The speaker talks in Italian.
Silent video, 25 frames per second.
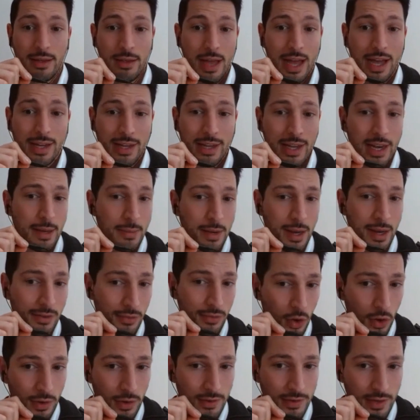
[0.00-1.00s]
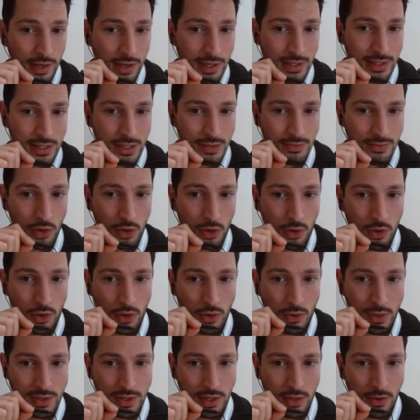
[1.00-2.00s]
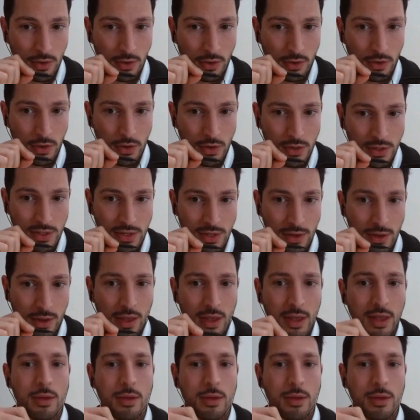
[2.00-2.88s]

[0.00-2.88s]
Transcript: anche la prima volta che si svolgono questi concorsi,